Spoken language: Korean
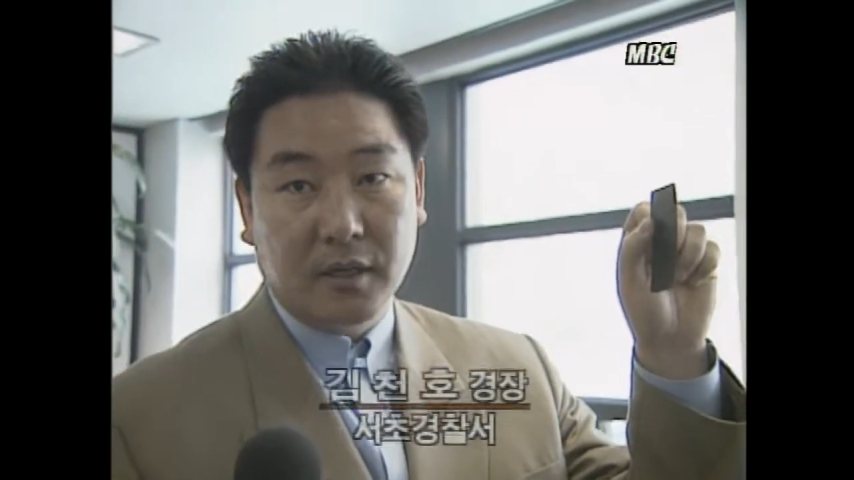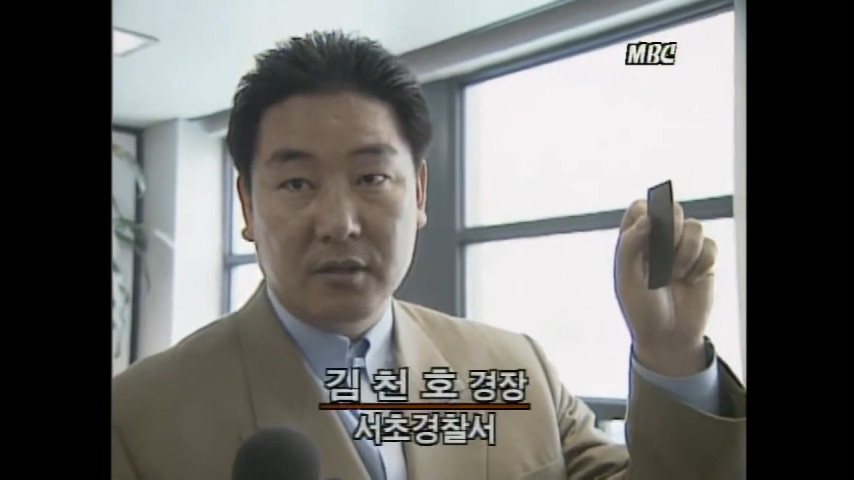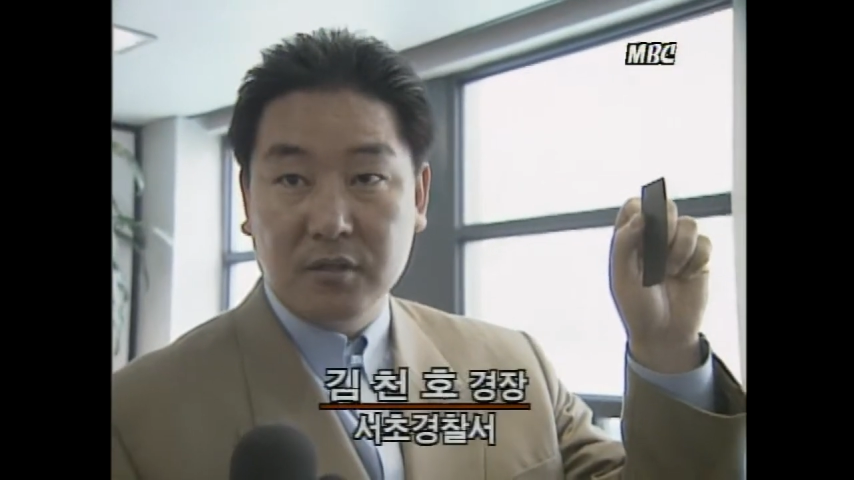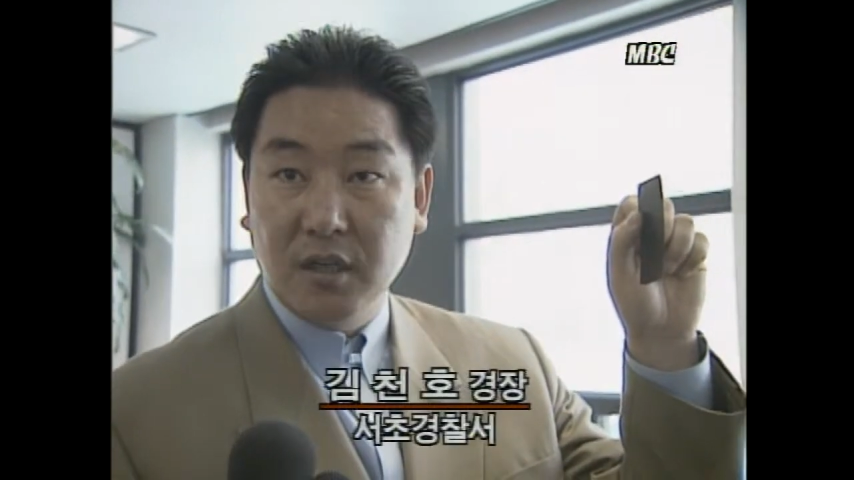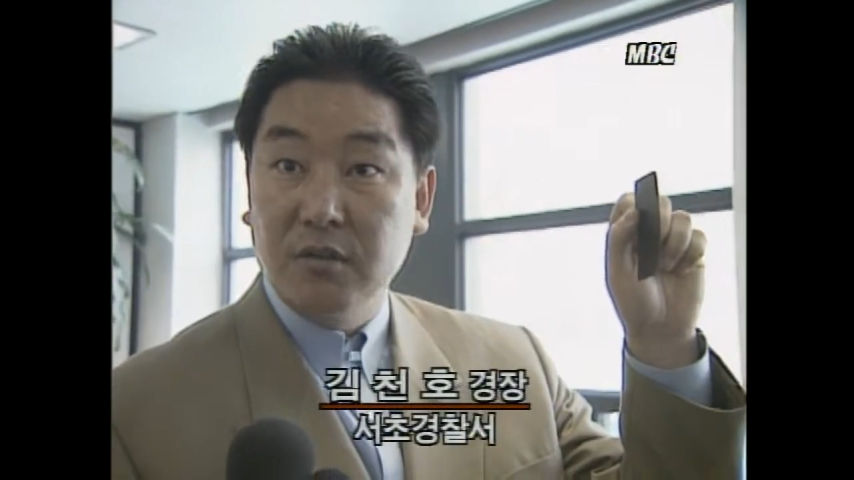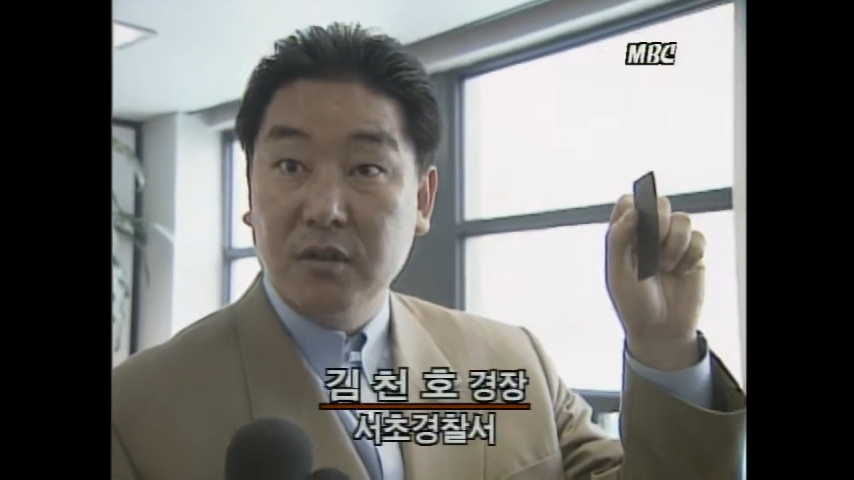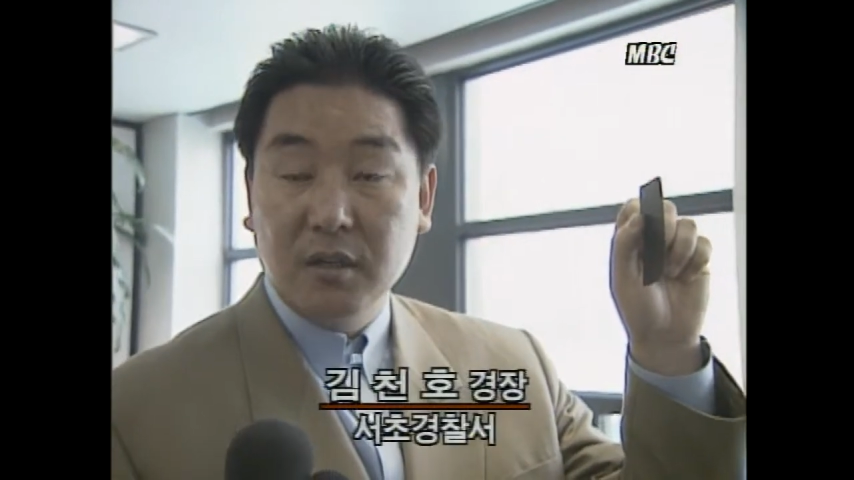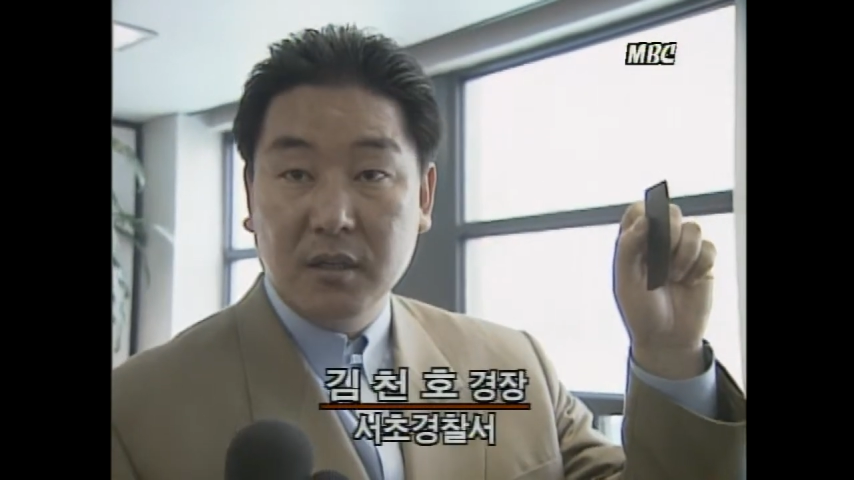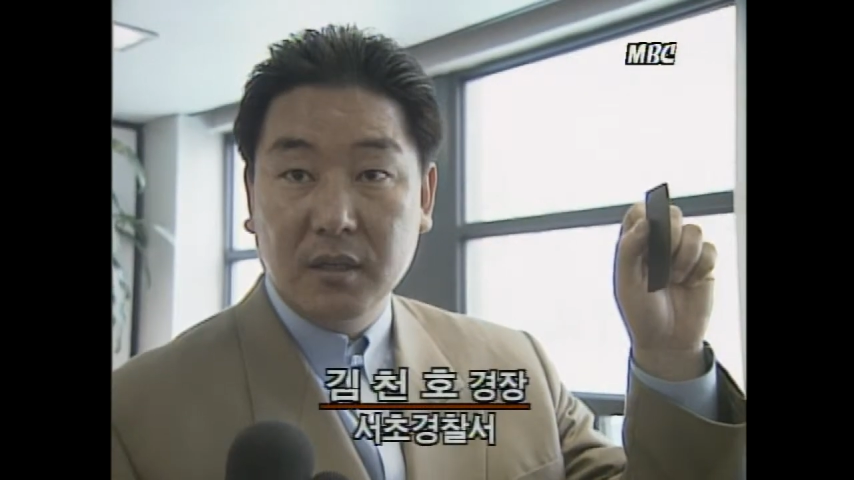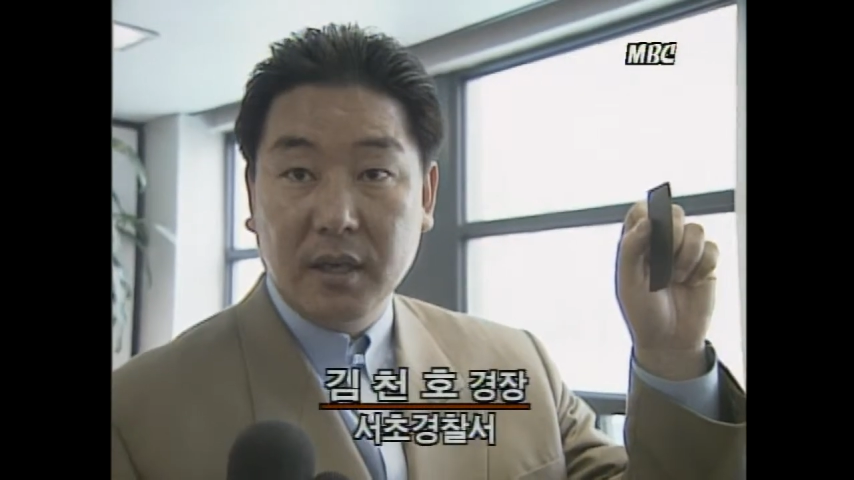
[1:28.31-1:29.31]
계속
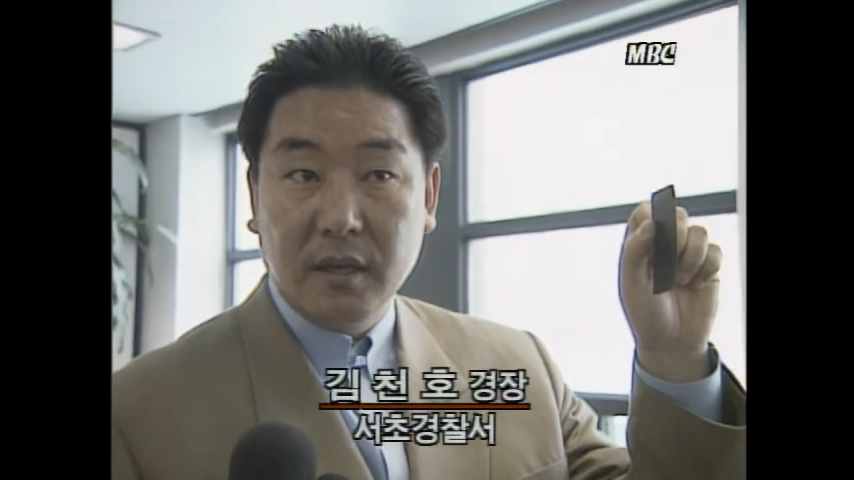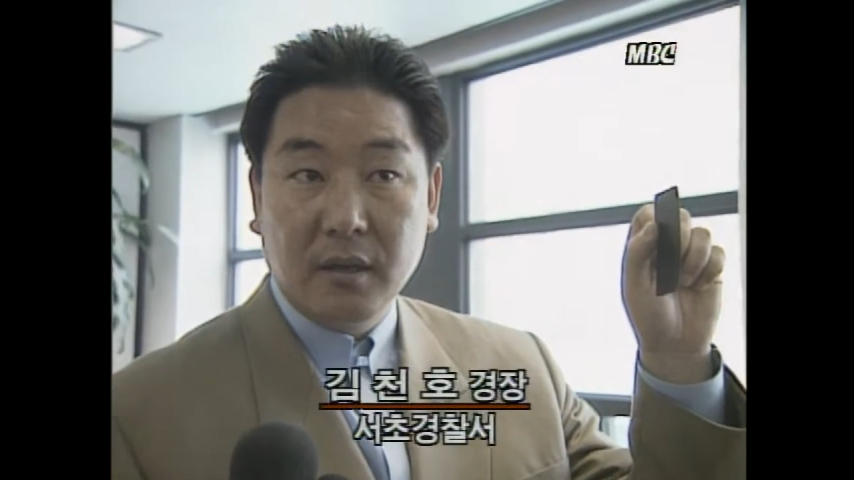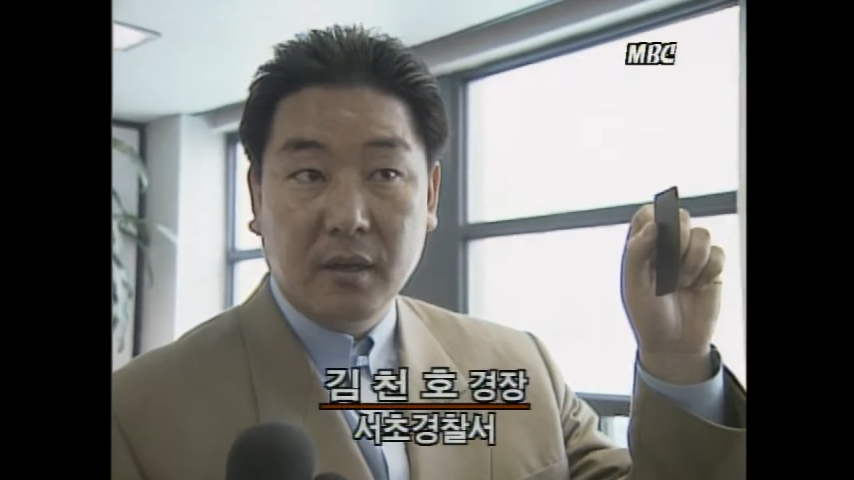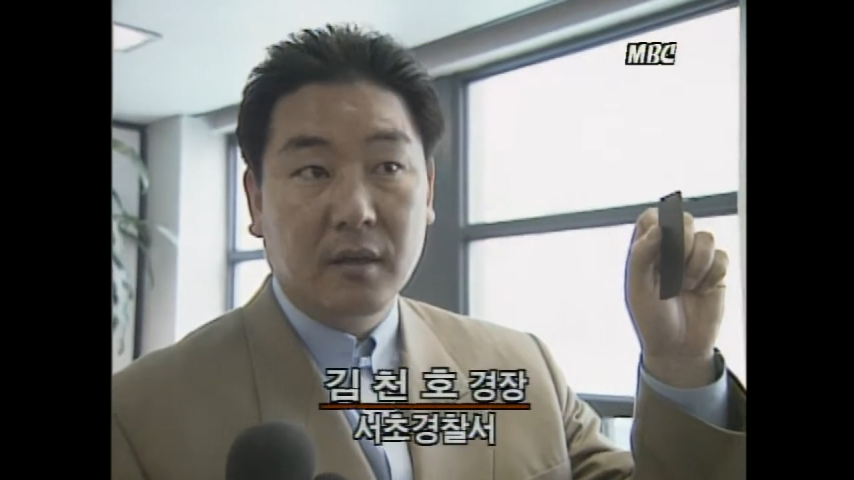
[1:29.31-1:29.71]
전류는 흐르되